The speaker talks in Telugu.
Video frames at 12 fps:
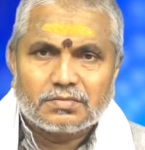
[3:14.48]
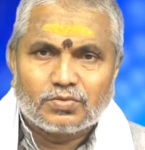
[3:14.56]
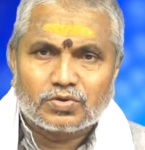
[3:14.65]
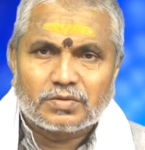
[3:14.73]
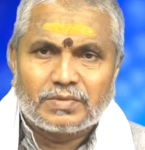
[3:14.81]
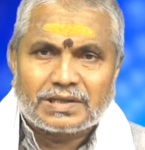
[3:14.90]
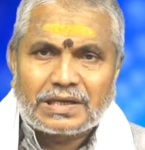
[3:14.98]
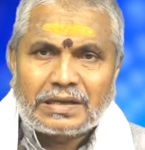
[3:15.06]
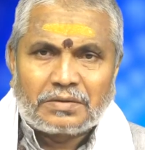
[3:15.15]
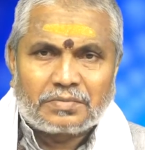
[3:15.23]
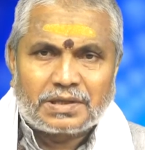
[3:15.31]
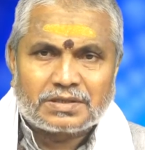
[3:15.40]
ముహూర్తం పెట్టాలి
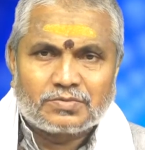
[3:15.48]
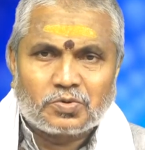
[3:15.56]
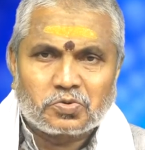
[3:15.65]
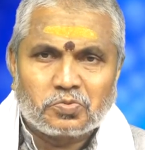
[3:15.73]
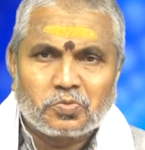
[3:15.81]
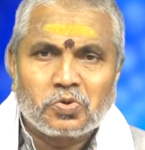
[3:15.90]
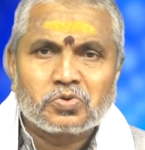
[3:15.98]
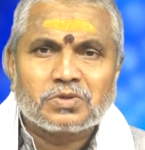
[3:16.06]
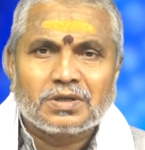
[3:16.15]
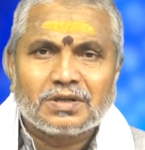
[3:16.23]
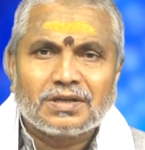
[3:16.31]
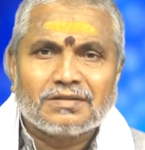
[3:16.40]
అన్నప్రాసన ముహూర్తం
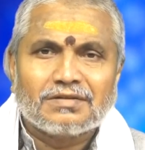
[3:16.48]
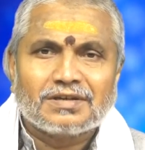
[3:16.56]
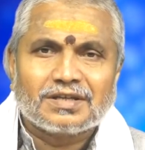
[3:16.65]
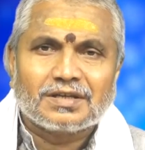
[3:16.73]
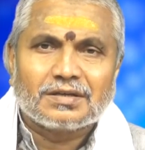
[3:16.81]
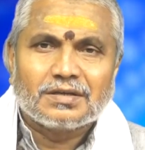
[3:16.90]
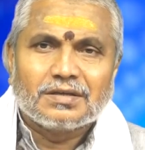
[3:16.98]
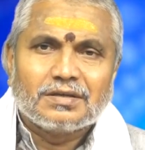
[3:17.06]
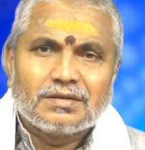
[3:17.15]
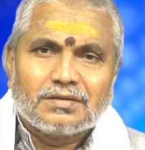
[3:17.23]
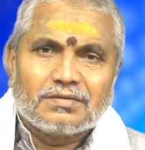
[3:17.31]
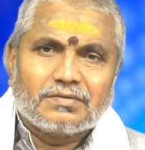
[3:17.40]
ముహూర్తం లేదు అంటే
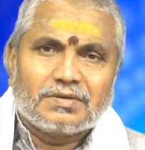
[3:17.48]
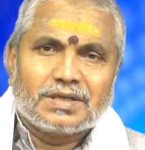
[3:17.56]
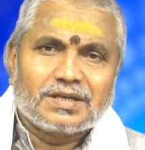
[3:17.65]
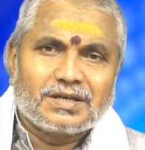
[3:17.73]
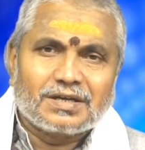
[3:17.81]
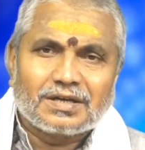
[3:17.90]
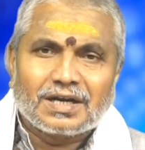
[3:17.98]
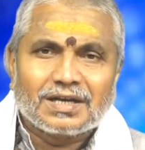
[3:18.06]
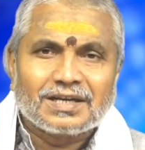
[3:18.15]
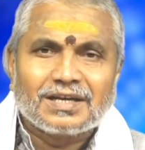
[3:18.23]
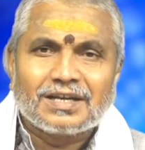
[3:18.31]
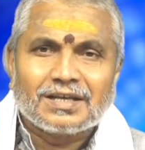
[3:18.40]
వాడికి ఇంకా
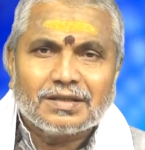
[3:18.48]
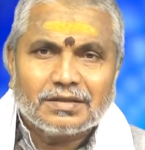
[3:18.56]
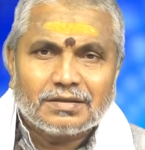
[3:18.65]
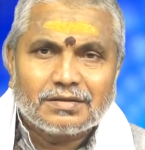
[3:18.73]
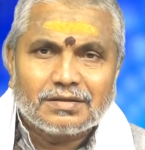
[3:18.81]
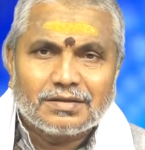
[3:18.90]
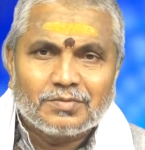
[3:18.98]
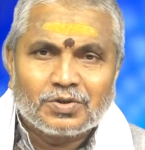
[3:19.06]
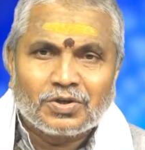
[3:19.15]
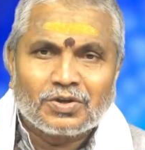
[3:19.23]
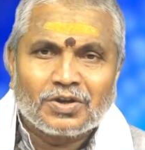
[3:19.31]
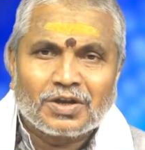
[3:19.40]
కళ్ళనీళ్ళే
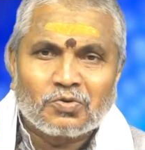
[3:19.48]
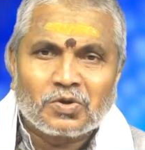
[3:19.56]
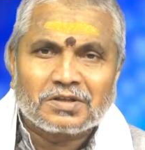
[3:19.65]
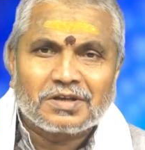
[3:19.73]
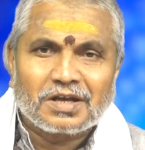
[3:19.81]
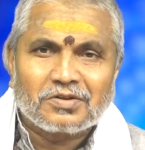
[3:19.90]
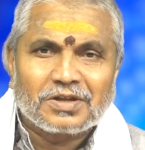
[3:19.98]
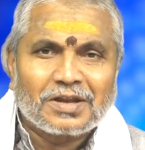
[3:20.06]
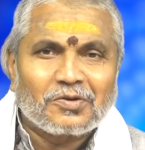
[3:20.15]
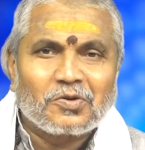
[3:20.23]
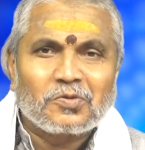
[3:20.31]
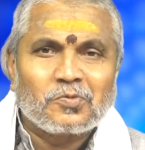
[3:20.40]
మిథునంలో రఘునంతకాలం నెల
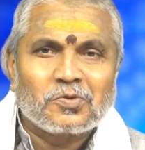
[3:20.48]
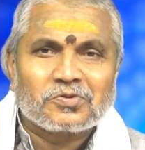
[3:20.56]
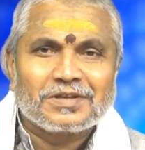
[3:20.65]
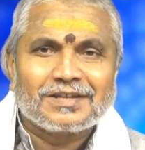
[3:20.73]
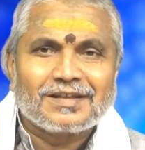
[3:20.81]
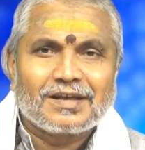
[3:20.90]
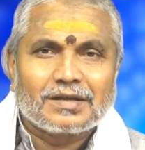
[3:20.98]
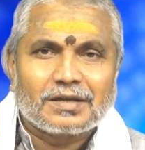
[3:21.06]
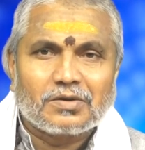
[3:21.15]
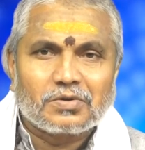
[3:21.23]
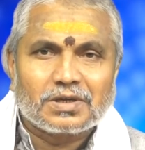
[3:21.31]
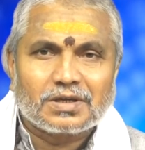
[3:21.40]
రోజులు ముహూర్తం లేదయా
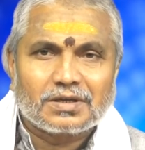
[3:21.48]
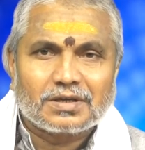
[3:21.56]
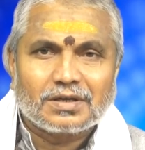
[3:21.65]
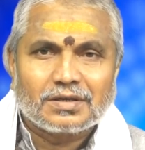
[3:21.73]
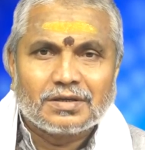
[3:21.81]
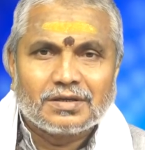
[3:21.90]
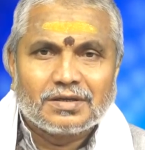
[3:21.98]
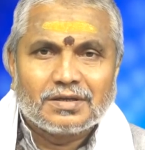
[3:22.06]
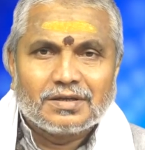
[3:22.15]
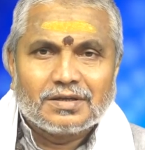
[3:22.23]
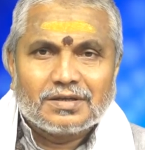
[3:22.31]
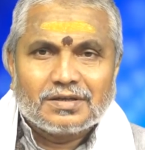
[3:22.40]
అన్నామంటే కనుక
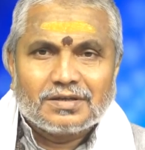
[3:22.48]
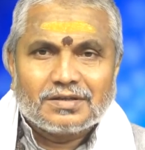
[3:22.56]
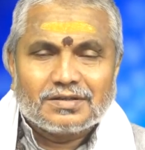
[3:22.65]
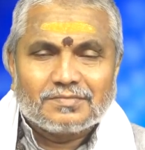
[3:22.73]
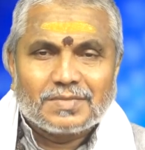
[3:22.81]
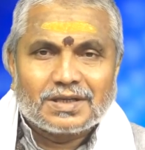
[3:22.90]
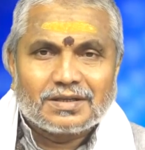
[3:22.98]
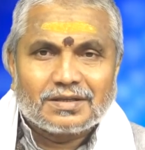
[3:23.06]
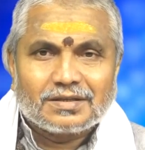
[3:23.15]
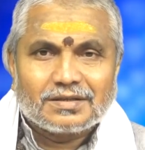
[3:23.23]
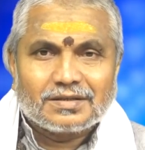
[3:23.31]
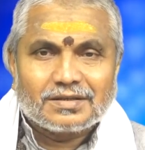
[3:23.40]
మరి
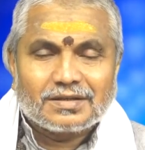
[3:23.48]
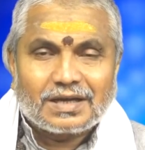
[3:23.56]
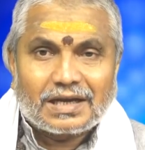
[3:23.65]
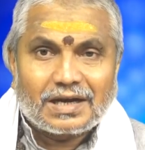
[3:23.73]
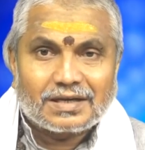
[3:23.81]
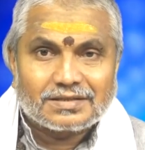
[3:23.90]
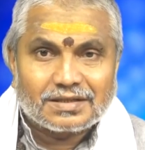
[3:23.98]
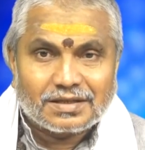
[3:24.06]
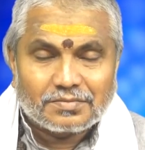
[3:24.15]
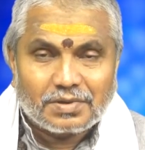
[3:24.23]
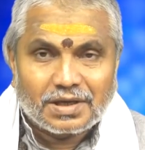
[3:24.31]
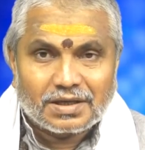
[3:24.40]
అలాంటి
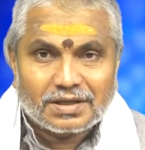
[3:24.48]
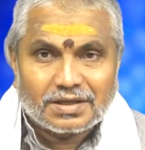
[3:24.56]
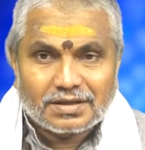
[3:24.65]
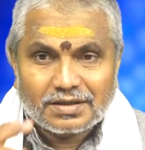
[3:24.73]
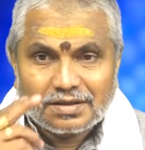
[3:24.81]
సందర్భాలని